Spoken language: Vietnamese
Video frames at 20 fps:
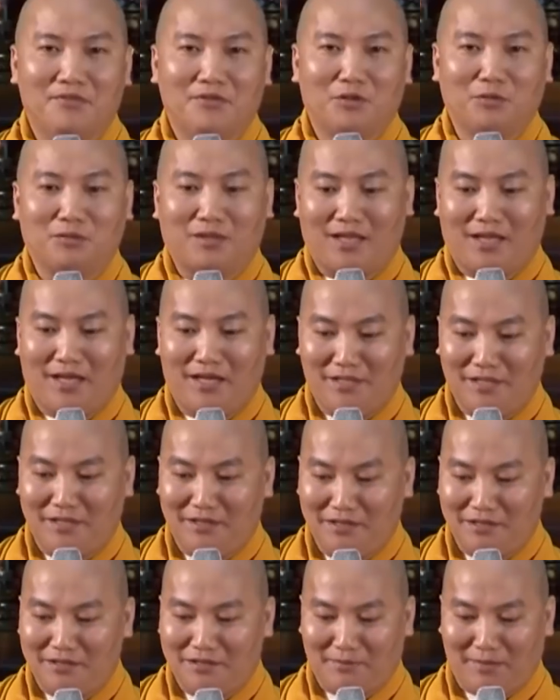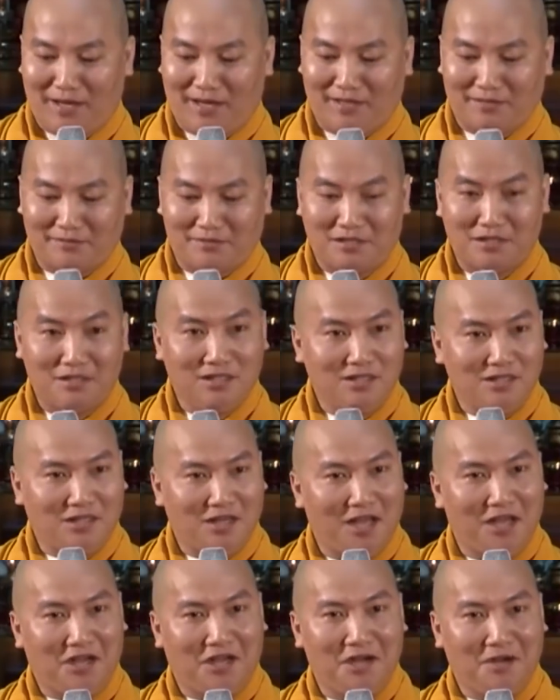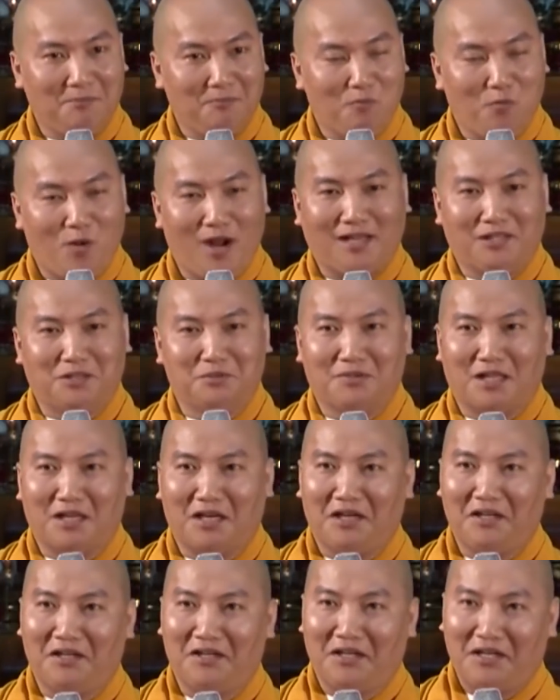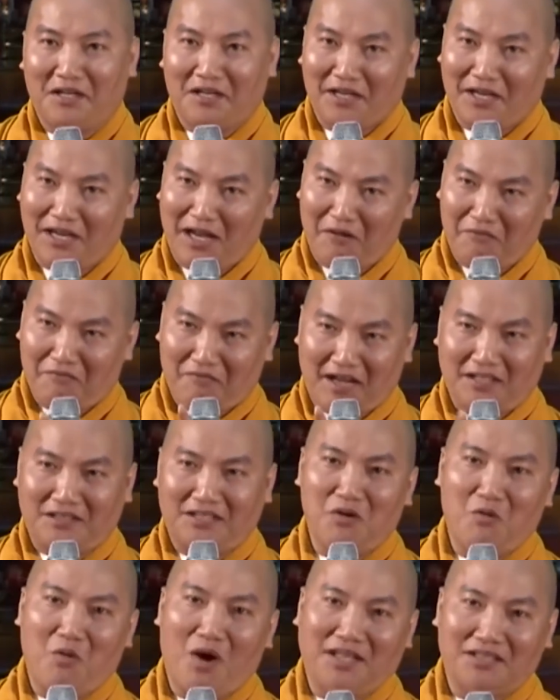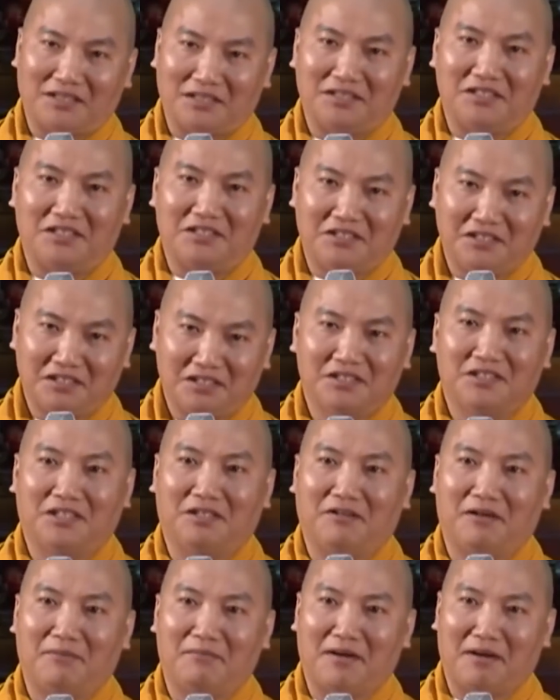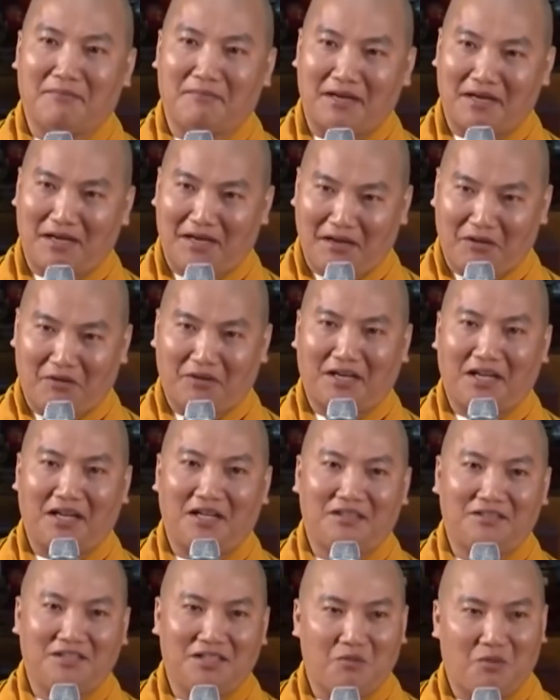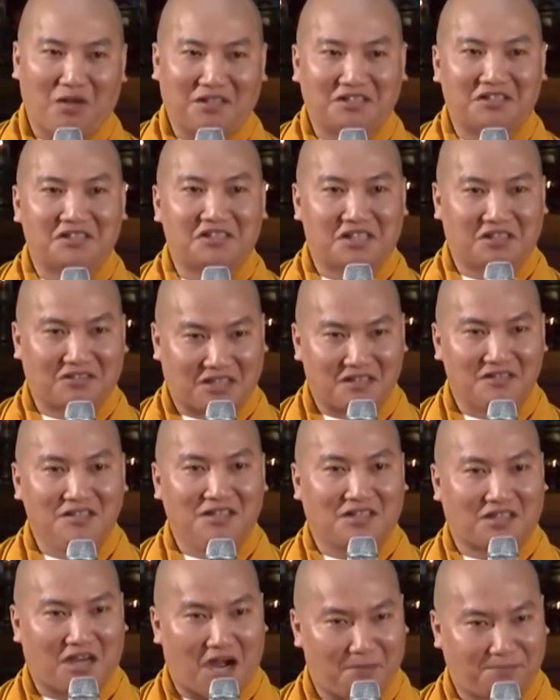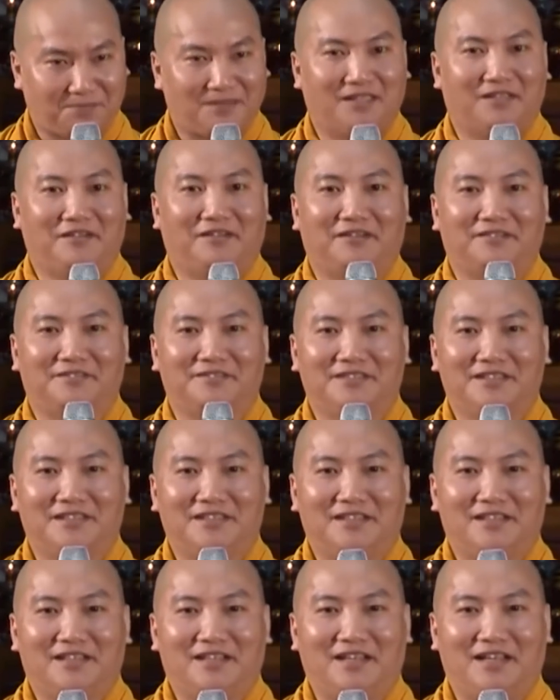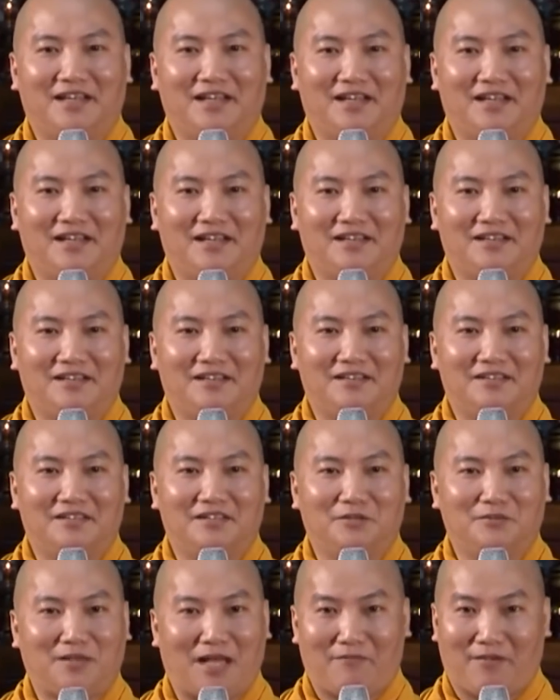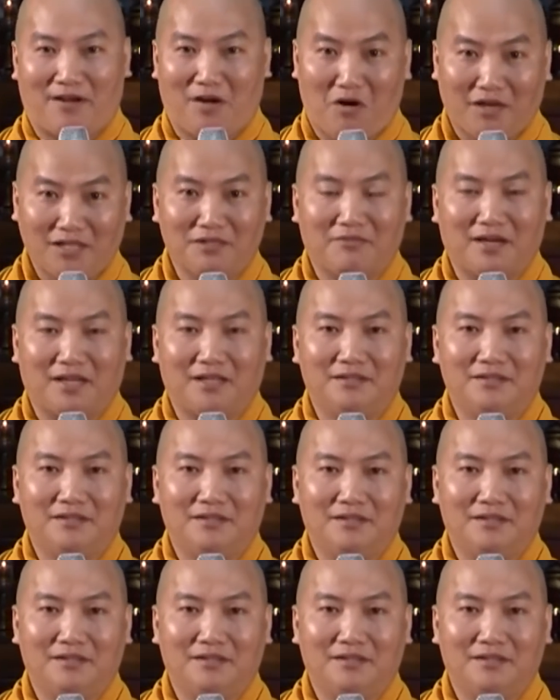Chúng ta thấy những người mà dữ ghê gớm quá, chúng ta nói cái này không phải tiến hóa từ dựa người đâu mà loại này tiến hóa từ sư tử hay cọp vậy đó không? Chúng ta phải nói như vậy.